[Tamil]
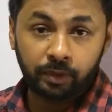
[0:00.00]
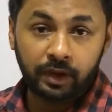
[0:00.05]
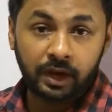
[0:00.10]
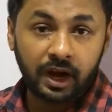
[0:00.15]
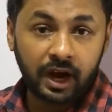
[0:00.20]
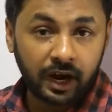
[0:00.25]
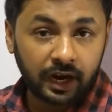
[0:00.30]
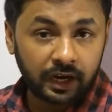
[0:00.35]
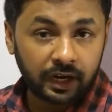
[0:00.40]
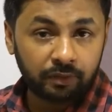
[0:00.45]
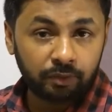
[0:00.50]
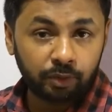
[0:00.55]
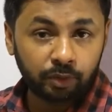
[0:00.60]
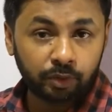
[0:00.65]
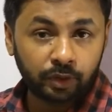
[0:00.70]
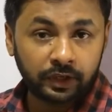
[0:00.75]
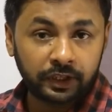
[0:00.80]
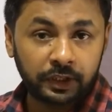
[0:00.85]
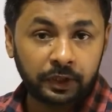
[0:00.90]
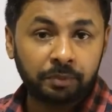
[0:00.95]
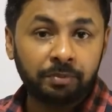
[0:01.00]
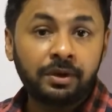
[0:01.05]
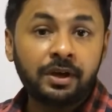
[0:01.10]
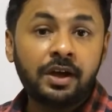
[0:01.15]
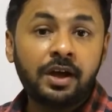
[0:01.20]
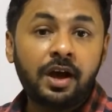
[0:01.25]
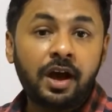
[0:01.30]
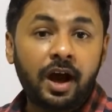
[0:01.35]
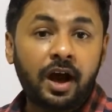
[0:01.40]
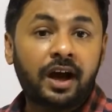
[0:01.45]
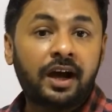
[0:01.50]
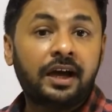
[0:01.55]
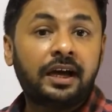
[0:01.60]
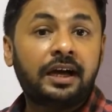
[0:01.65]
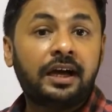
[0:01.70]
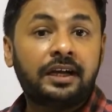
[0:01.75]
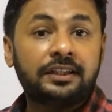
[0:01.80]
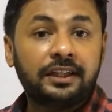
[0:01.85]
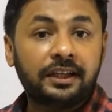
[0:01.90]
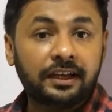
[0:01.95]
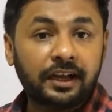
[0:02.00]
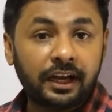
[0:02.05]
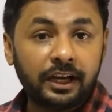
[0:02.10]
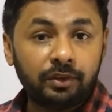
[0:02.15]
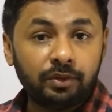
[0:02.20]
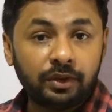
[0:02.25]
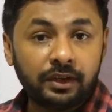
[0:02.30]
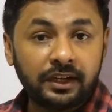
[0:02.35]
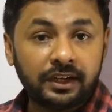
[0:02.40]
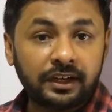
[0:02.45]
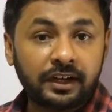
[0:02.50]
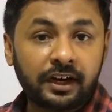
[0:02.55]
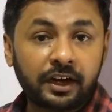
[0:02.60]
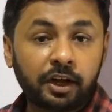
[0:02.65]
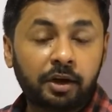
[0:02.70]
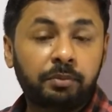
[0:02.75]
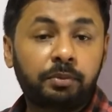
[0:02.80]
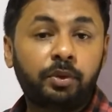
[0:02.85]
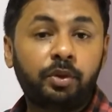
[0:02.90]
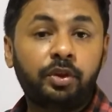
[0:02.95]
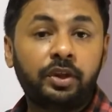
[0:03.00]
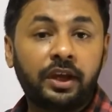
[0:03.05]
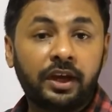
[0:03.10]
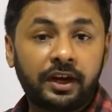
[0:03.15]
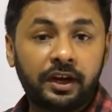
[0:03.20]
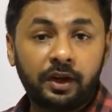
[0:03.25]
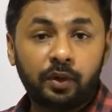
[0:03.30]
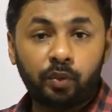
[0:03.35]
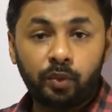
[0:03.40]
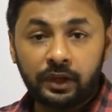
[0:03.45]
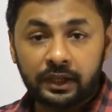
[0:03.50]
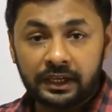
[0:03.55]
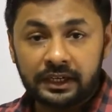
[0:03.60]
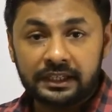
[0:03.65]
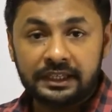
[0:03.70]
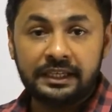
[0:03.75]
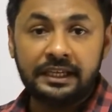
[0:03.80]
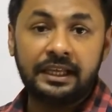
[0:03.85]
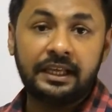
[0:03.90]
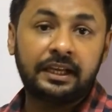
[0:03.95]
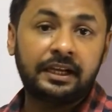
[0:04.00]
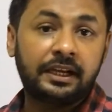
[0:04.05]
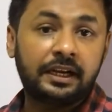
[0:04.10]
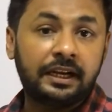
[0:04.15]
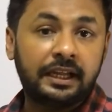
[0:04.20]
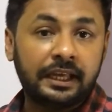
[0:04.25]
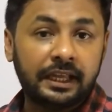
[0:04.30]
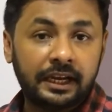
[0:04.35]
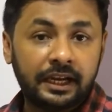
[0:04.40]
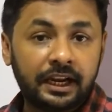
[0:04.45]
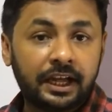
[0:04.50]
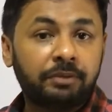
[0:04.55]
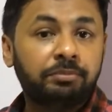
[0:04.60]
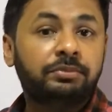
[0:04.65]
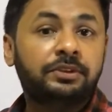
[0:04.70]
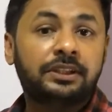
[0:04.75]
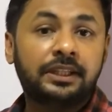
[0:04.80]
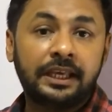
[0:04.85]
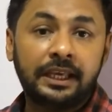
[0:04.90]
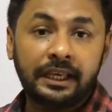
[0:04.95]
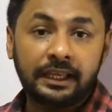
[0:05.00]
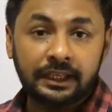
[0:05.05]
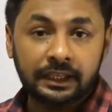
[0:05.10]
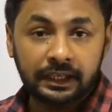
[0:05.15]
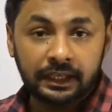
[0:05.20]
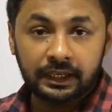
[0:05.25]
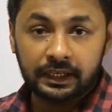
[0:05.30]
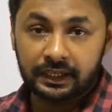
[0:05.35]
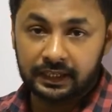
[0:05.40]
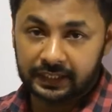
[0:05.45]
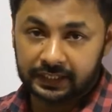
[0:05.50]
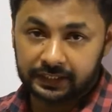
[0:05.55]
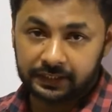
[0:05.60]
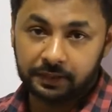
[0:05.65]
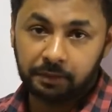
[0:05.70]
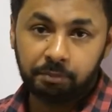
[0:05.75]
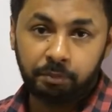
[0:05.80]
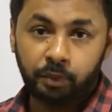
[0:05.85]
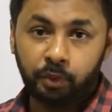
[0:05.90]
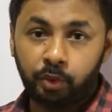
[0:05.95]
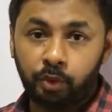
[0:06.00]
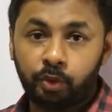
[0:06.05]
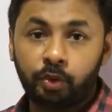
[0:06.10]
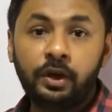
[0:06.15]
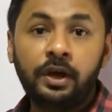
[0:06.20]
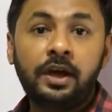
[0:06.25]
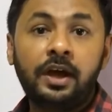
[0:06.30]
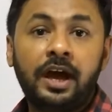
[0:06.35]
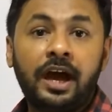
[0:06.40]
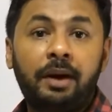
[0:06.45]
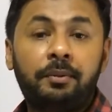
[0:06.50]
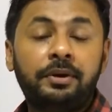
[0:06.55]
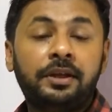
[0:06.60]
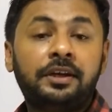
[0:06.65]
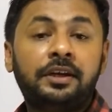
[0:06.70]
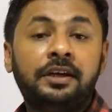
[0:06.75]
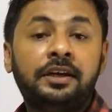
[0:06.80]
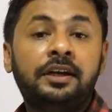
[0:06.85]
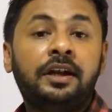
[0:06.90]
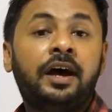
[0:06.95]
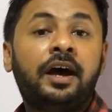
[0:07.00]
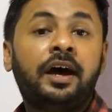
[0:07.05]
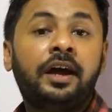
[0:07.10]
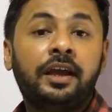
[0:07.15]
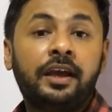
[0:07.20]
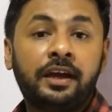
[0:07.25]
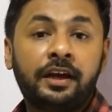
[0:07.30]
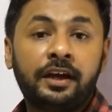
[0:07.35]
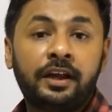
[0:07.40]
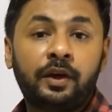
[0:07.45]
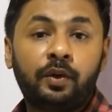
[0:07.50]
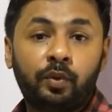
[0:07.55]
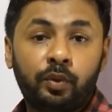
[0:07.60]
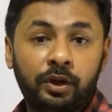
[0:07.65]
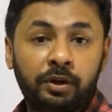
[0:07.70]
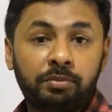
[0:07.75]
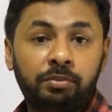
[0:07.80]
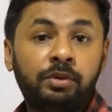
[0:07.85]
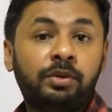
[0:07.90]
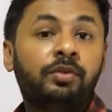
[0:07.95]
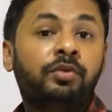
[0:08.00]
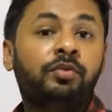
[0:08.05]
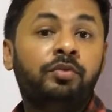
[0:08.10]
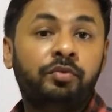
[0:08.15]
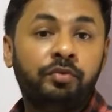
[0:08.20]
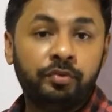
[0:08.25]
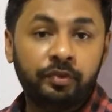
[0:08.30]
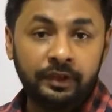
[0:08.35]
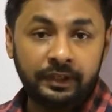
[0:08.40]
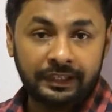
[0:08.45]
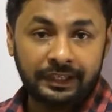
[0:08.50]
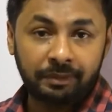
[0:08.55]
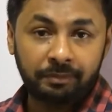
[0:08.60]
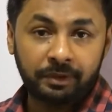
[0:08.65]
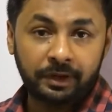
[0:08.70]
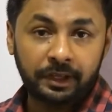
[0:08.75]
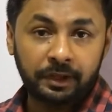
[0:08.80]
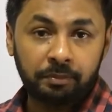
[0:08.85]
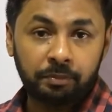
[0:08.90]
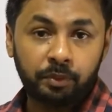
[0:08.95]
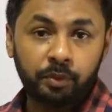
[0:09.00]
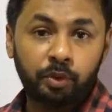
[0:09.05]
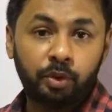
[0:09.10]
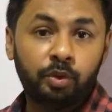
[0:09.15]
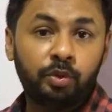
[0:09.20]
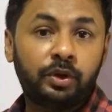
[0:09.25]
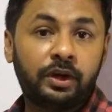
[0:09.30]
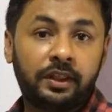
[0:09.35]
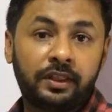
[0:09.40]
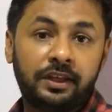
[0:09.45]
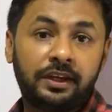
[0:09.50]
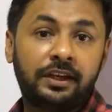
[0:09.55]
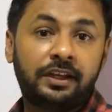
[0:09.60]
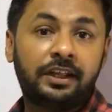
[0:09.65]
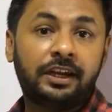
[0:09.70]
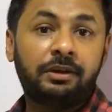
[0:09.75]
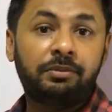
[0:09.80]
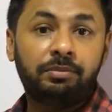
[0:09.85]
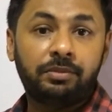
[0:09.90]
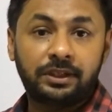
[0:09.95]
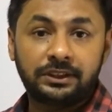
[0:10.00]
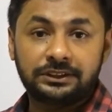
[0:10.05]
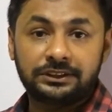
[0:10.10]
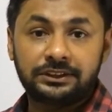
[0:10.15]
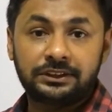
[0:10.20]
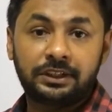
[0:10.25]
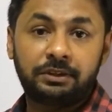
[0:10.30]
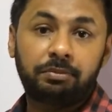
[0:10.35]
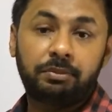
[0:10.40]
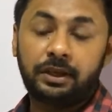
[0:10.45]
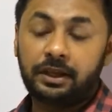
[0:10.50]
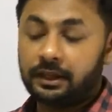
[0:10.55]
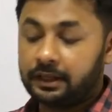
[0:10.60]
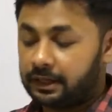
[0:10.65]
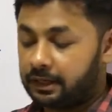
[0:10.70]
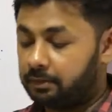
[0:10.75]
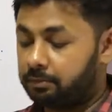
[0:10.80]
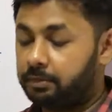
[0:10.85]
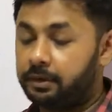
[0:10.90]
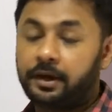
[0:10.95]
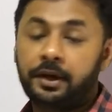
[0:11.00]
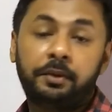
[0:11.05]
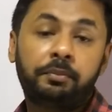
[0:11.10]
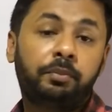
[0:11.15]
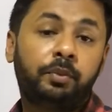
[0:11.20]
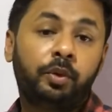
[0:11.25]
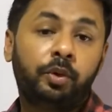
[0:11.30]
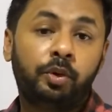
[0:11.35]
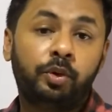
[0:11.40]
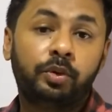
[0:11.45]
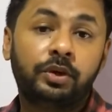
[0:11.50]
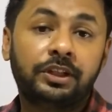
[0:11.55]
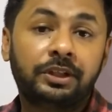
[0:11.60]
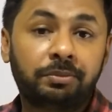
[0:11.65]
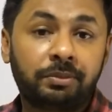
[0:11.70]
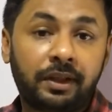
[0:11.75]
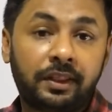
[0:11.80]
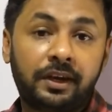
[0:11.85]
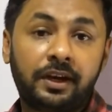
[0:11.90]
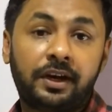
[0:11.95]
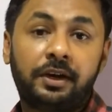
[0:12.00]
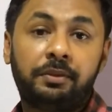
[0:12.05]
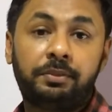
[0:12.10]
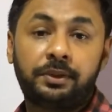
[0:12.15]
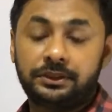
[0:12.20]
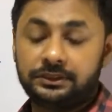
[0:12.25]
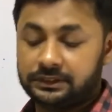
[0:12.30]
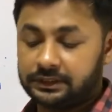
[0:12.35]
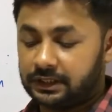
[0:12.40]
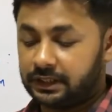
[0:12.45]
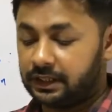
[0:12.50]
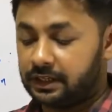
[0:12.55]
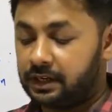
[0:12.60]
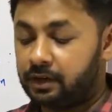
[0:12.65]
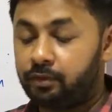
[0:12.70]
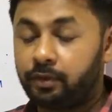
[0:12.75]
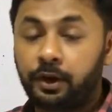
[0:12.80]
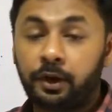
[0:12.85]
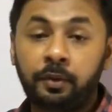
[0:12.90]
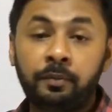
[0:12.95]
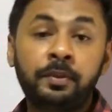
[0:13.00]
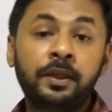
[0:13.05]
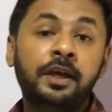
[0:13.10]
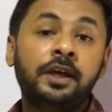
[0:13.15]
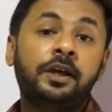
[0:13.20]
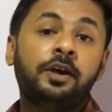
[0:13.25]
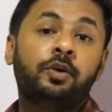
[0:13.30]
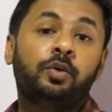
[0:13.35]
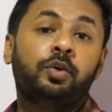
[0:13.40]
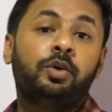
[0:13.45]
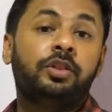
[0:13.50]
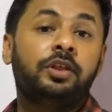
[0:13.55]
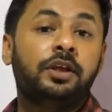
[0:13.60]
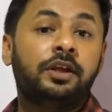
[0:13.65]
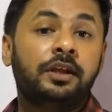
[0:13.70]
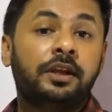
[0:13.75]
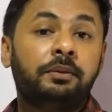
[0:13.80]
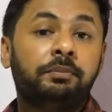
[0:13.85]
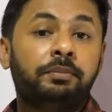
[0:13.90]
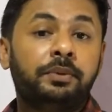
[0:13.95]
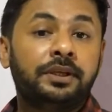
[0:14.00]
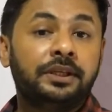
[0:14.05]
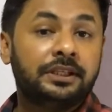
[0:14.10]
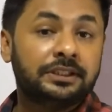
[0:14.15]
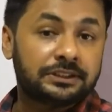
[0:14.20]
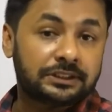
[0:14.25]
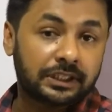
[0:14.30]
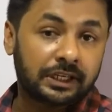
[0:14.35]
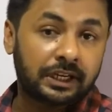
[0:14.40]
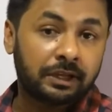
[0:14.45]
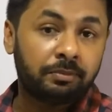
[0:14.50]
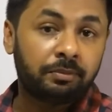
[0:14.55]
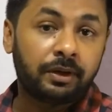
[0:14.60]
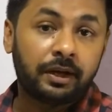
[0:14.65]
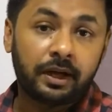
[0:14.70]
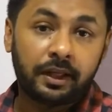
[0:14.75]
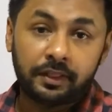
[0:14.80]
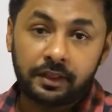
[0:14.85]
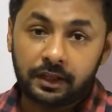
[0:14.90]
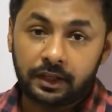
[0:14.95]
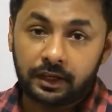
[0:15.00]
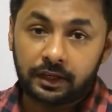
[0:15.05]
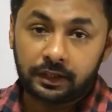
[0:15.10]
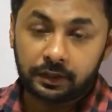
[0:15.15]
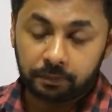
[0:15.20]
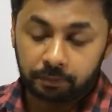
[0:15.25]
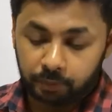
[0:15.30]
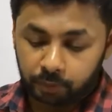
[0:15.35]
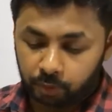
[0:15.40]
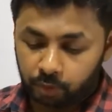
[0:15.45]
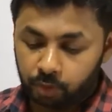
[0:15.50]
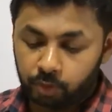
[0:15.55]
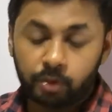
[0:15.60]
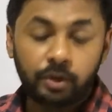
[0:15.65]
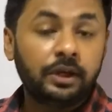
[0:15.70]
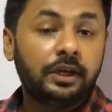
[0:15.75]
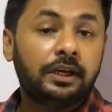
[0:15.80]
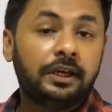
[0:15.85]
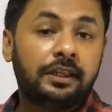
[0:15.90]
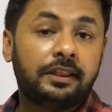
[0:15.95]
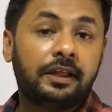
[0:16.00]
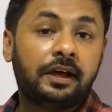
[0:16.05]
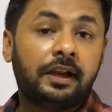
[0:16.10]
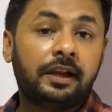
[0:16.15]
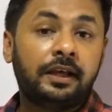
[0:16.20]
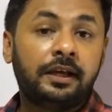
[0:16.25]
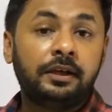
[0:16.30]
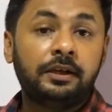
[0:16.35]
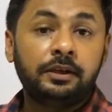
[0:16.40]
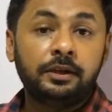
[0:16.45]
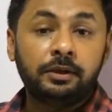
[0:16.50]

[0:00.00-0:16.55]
போகிற அளவு குறையும் ஆக அந்த கழிவுகள் என்ன நடக்க போகுது எங்களோட உடல் இலையங்களில் எல்லாம் தேங்கி நிற்க போகுது அப்படி நின்றா எங்களோட உடம்பு வீக்கமடைய போகுது அதே நேரம் நச்சுத்த தன்மை ஏற்பட போகுது இந்த மாதிரியான பிரச்சனைகள் வரும் குருதியின் பிஹெச் எல்லாம் அதிகரிக்க போகுது இதால்